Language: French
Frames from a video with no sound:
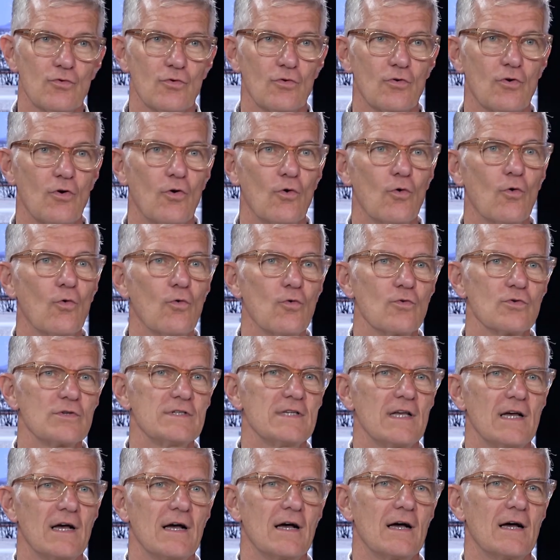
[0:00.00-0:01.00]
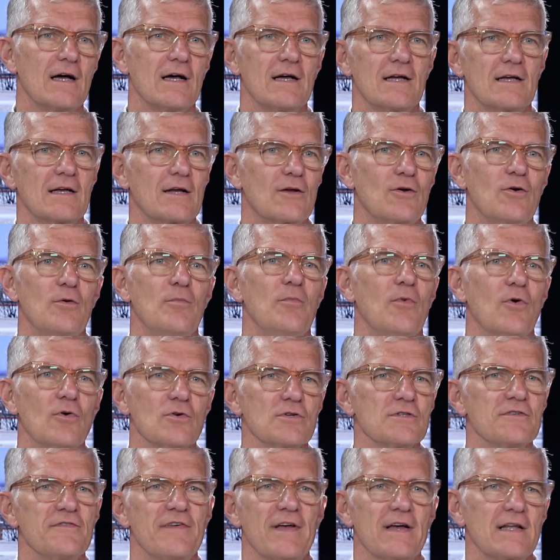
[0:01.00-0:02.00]
Donc, en gros, ça
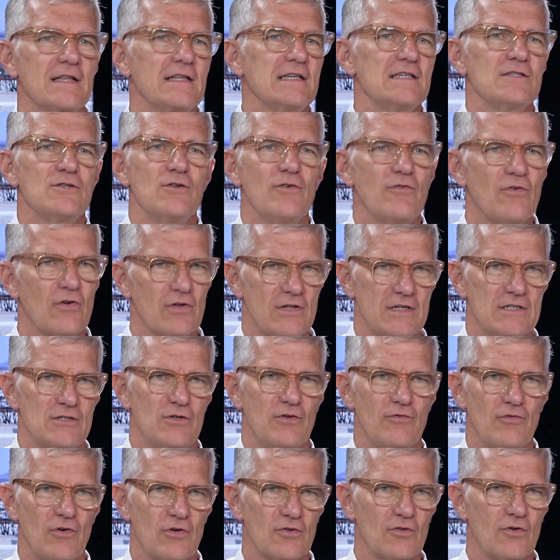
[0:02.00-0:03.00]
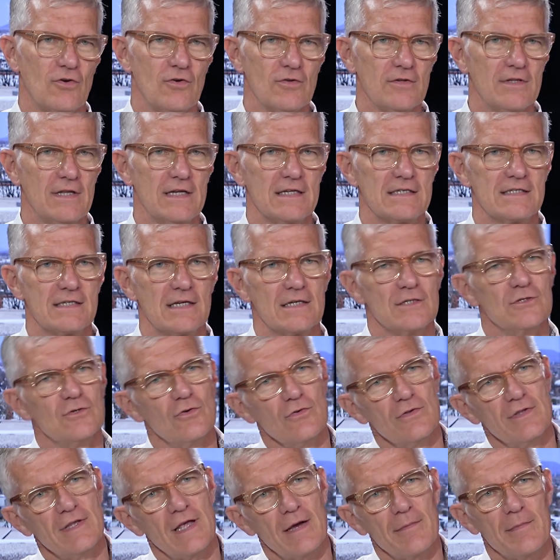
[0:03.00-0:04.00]
commence vers 19h, 19h30 et ça se
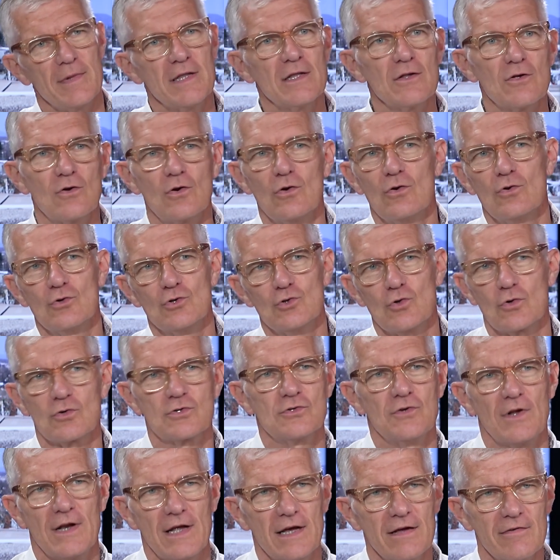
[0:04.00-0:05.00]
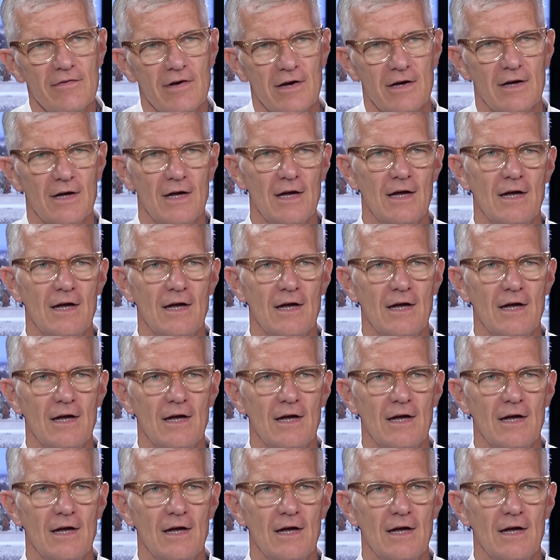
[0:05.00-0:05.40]
termine quand le jour se lève.